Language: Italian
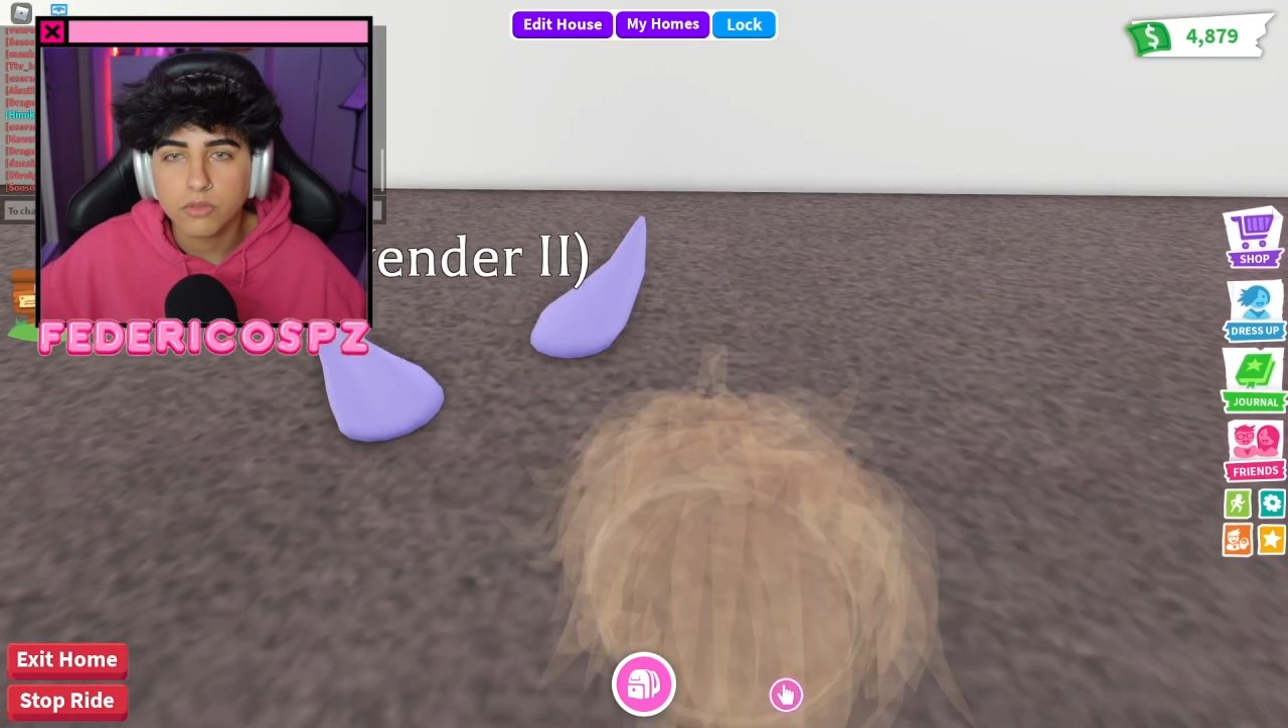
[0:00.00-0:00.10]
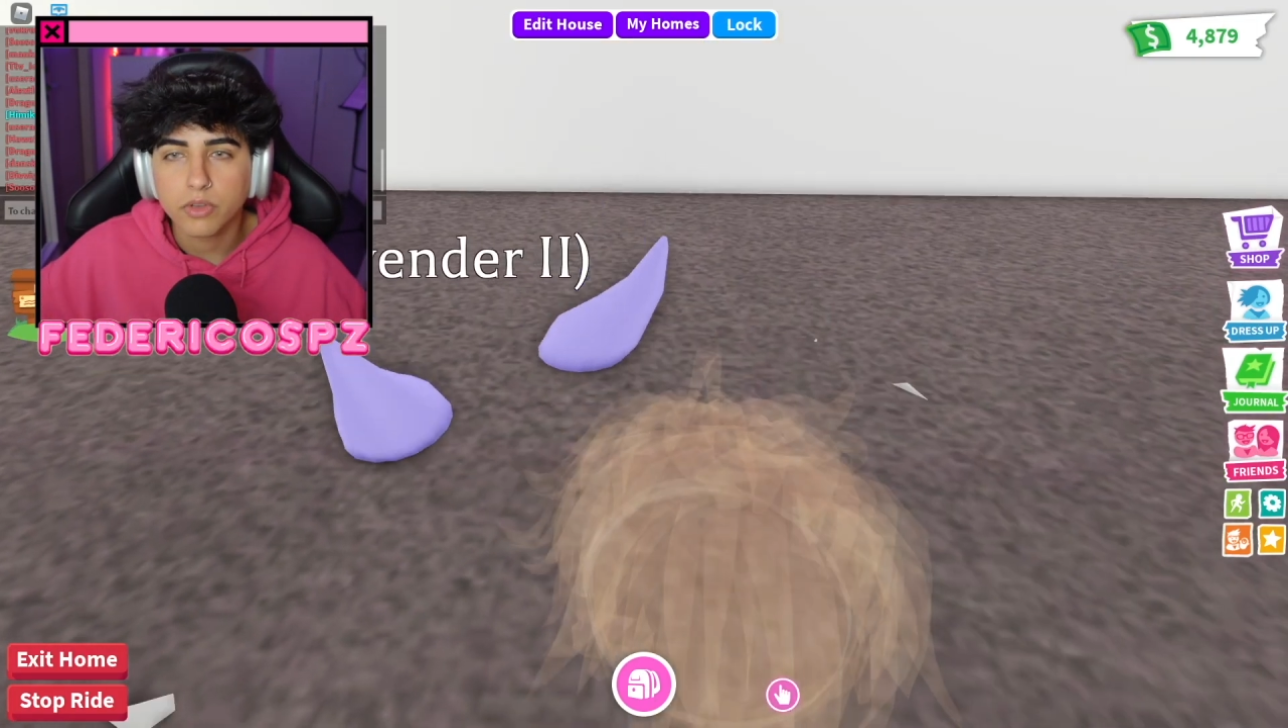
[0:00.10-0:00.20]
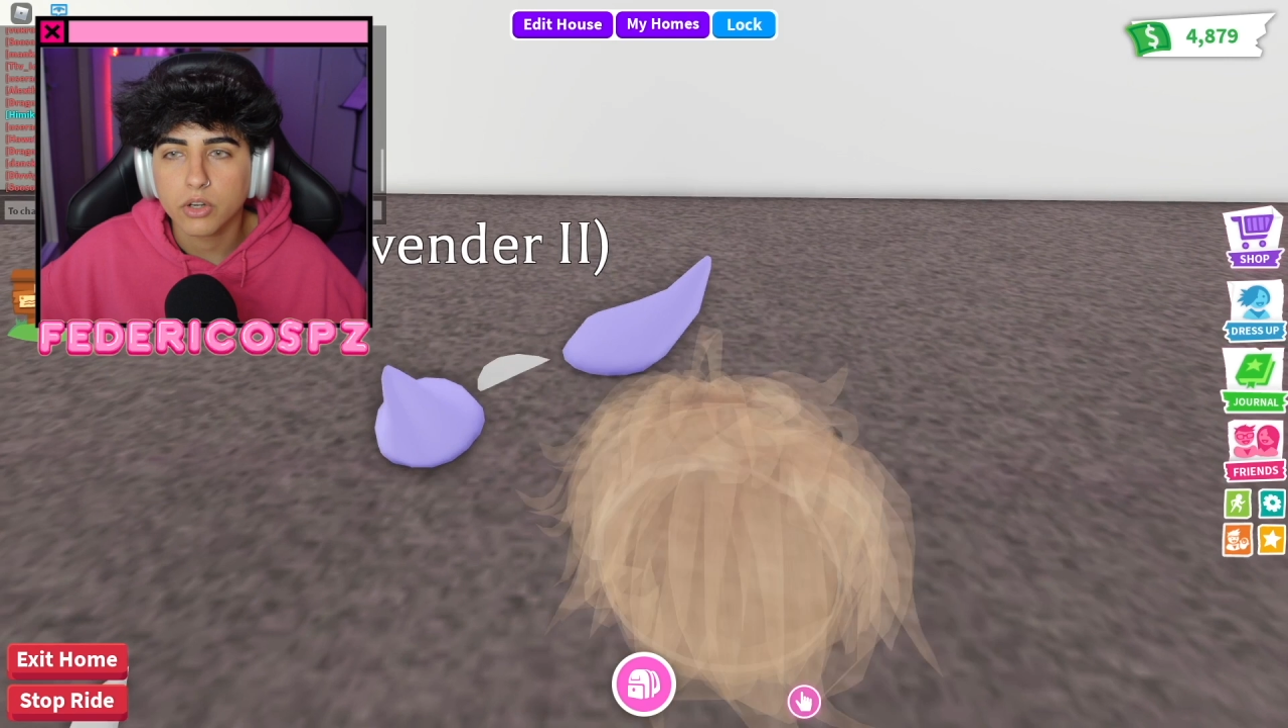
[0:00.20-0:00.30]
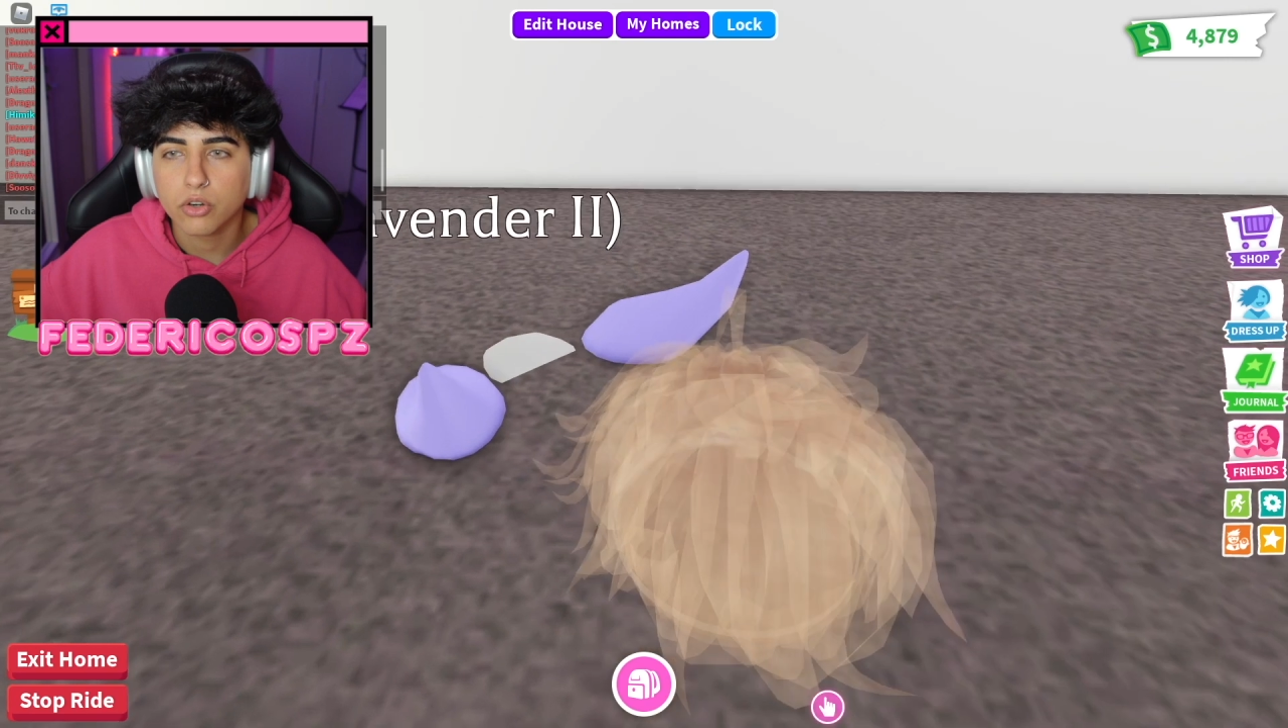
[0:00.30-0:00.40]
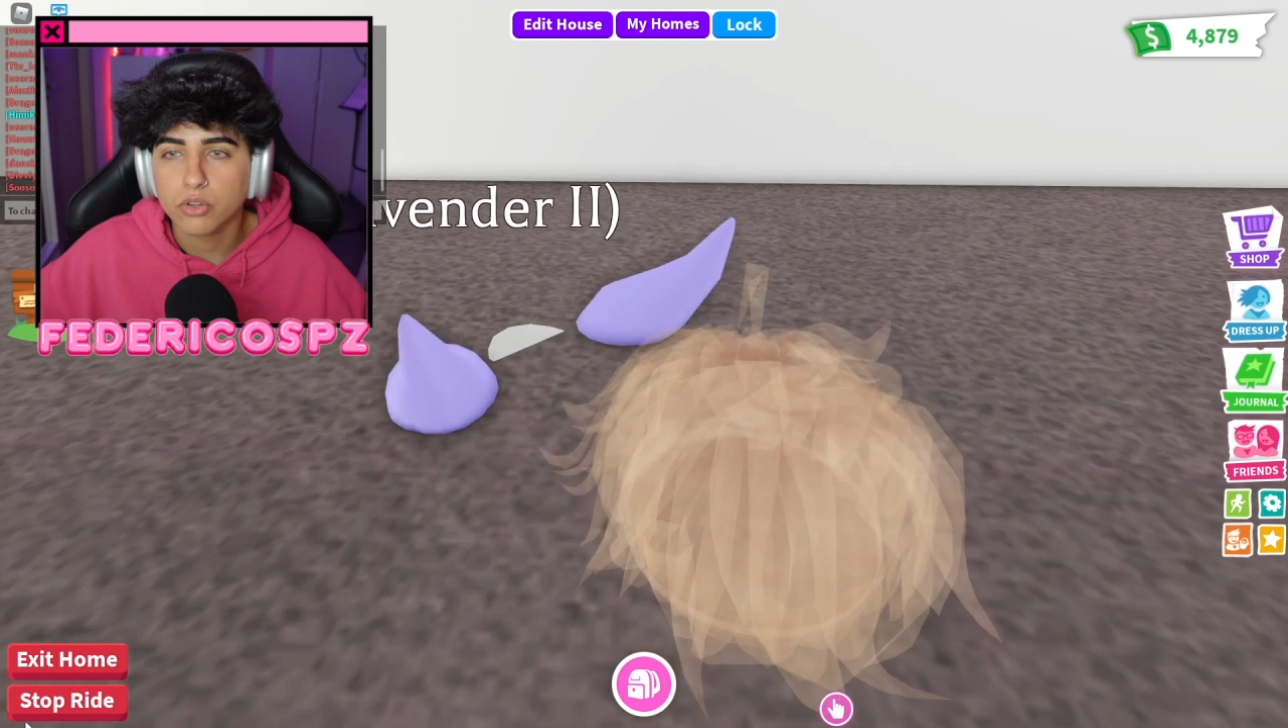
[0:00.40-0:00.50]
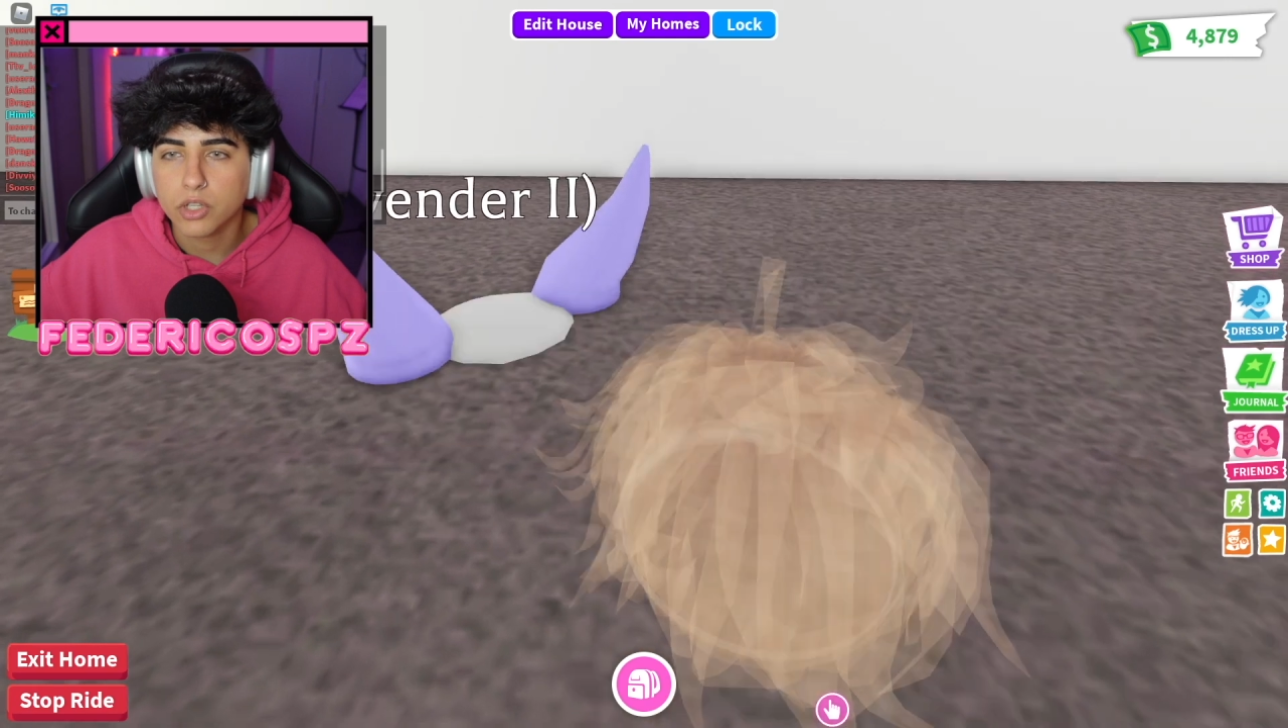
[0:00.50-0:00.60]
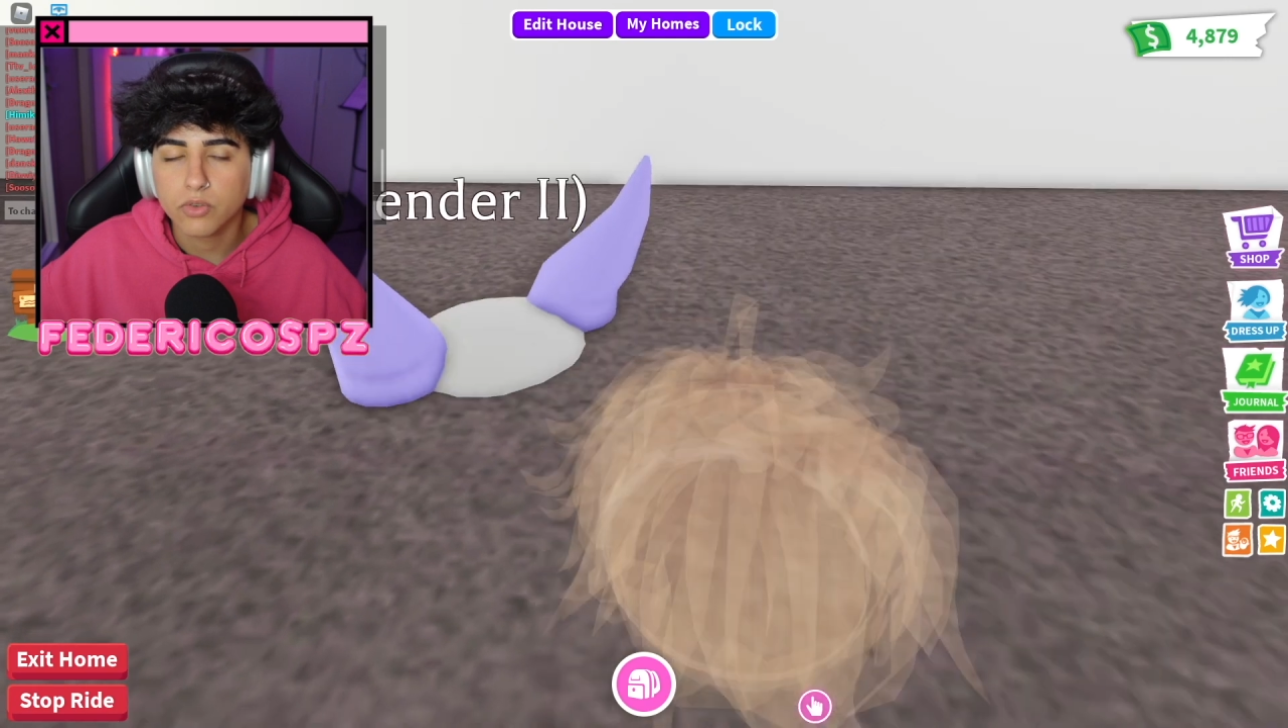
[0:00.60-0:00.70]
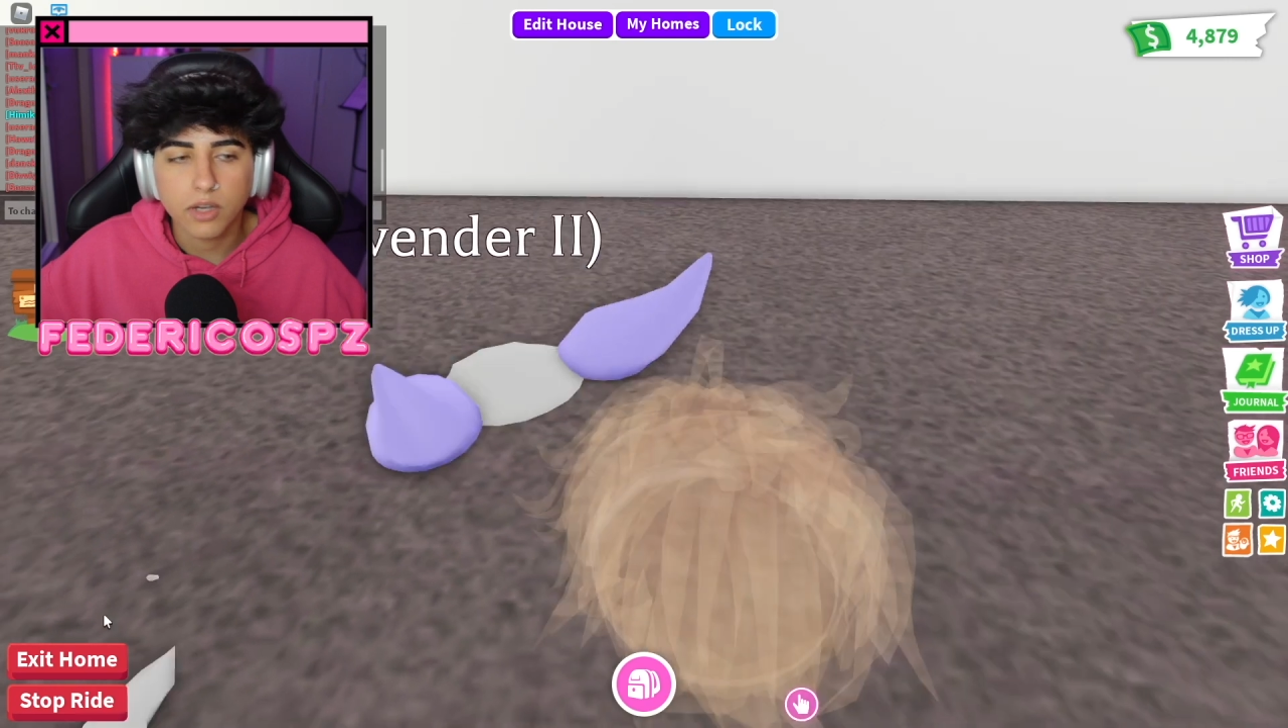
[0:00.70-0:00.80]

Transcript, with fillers: è vero, non devo